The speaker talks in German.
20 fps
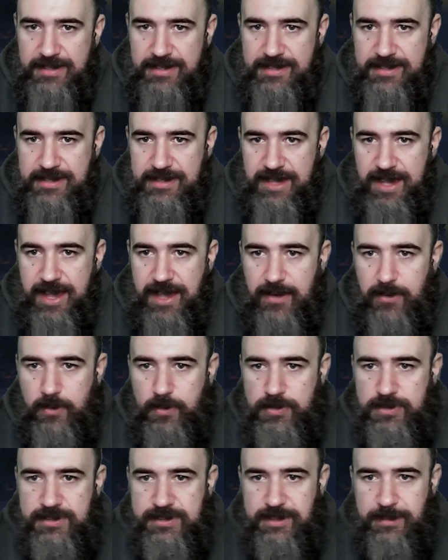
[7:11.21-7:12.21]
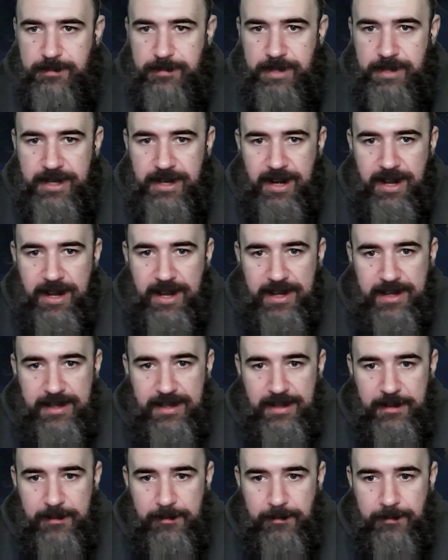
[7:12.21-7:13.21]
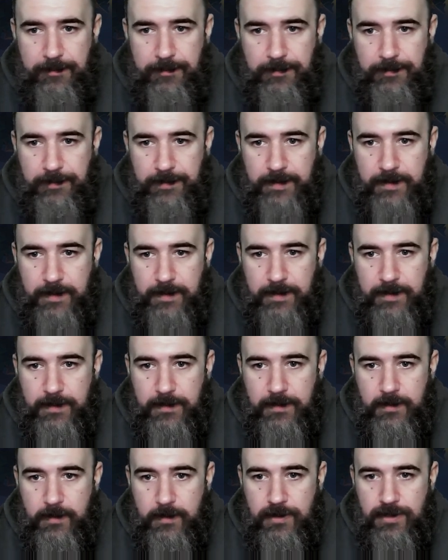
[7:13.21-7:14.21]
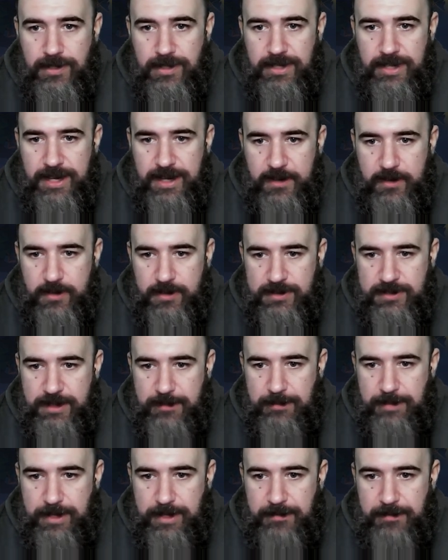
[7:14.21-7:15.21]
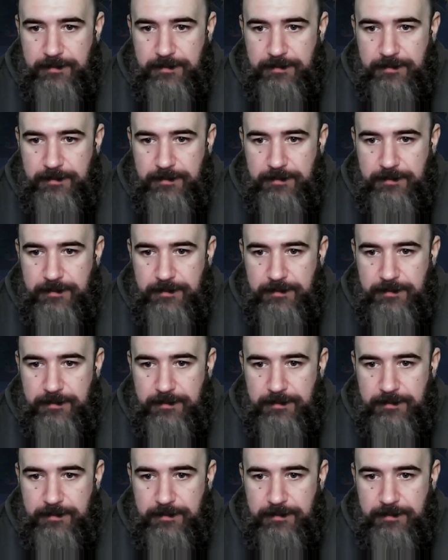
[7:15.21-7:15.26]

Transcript: Nahrungssammlerlager und Nahrung sammeln.